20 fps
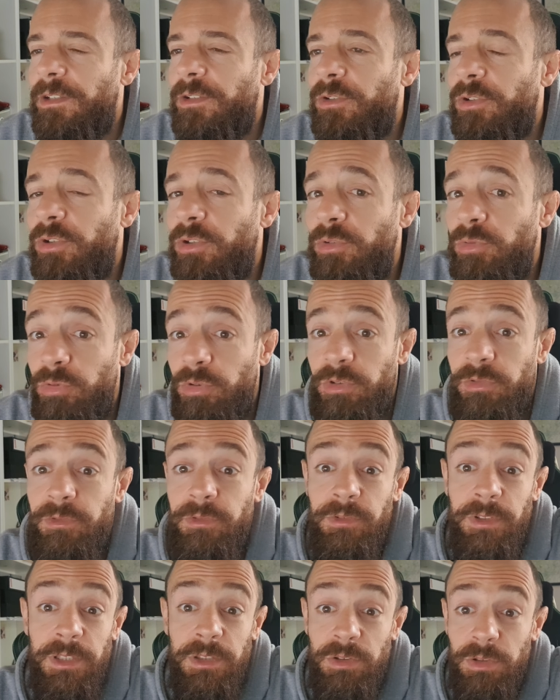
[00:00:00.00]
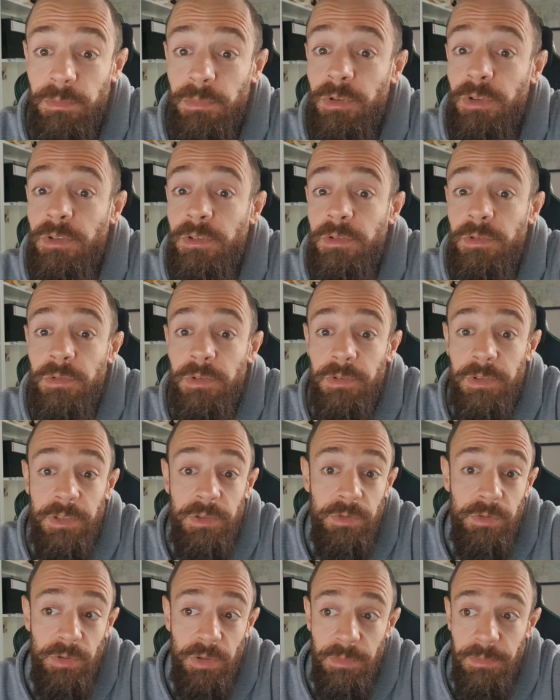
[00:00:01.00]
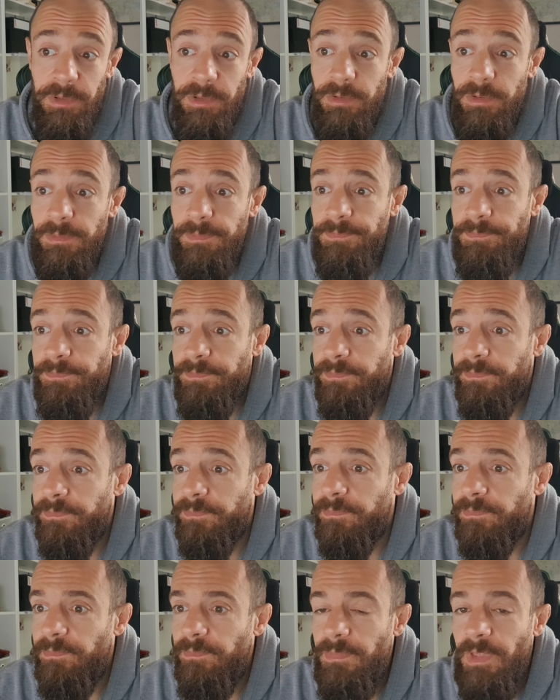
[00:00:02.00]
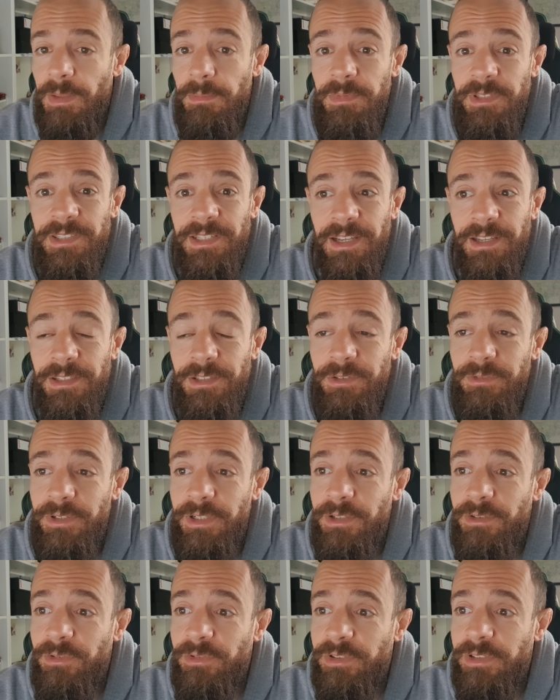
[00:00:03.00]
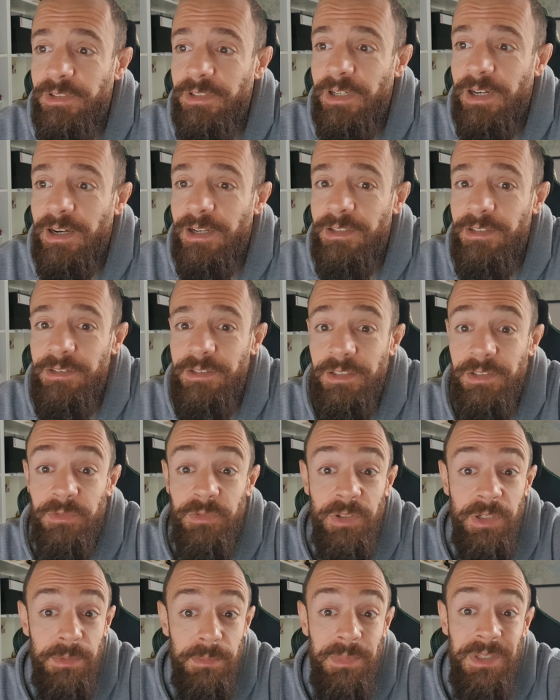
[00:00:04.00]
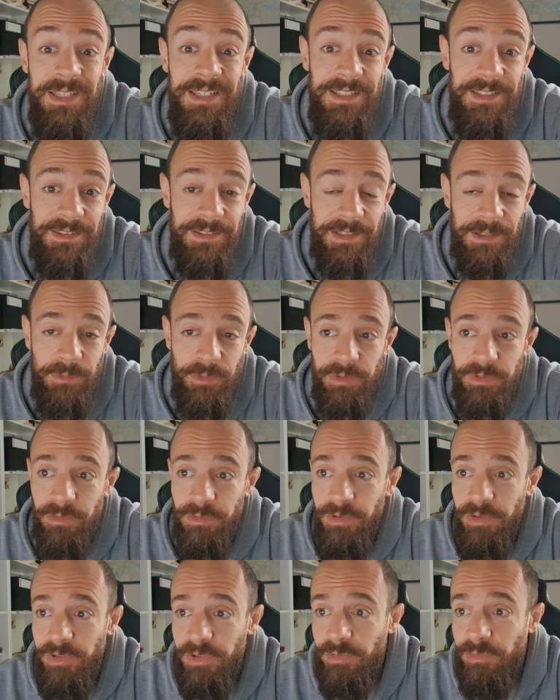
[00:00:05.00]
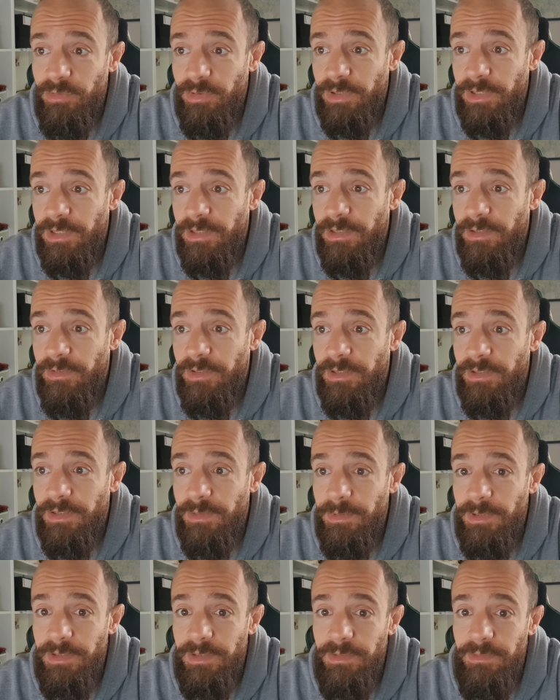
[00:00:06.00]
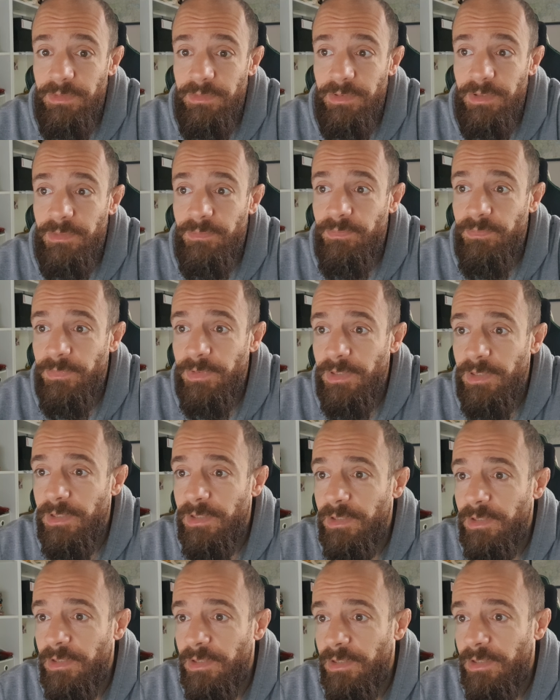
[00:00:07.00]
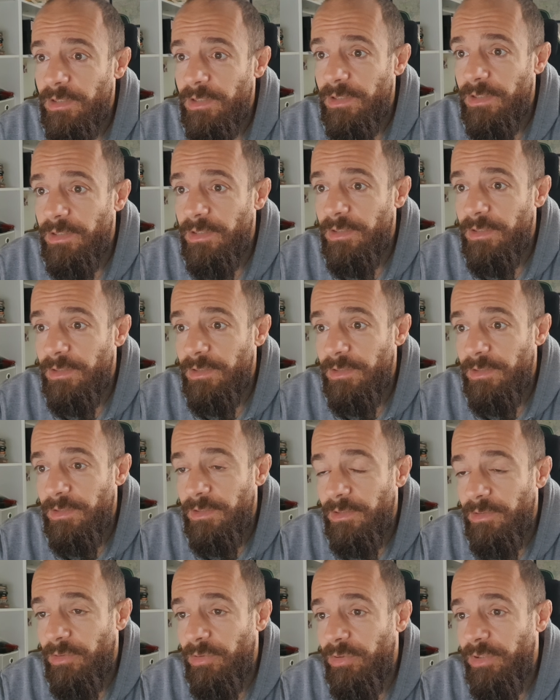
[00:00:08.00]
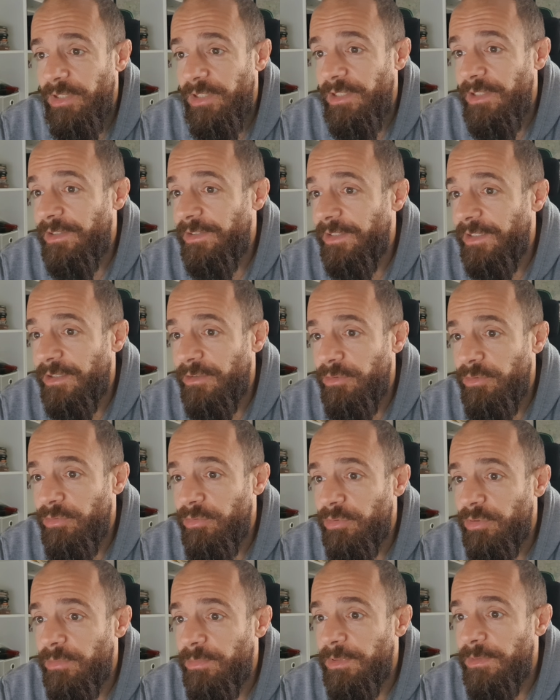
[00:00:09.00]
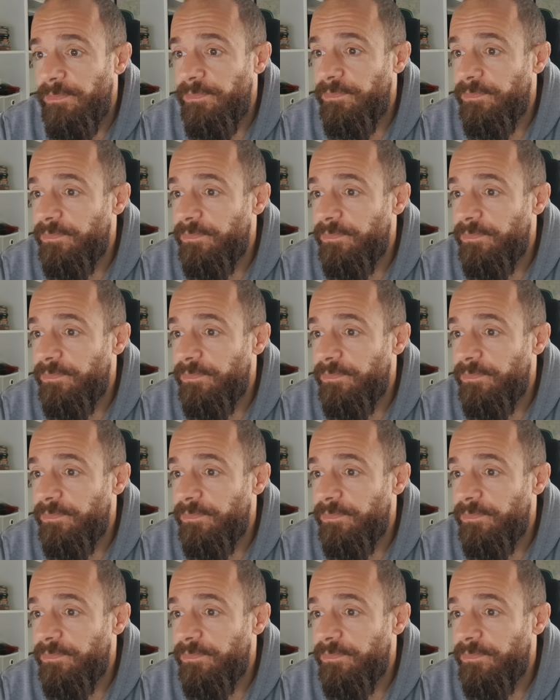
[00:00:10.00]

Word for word: con un affitto molto economico mi sa che dovrei considerare di trasferirmi in India, questo lo dice uno che evidentemente vive eh, o in Inghilterra o in Europa.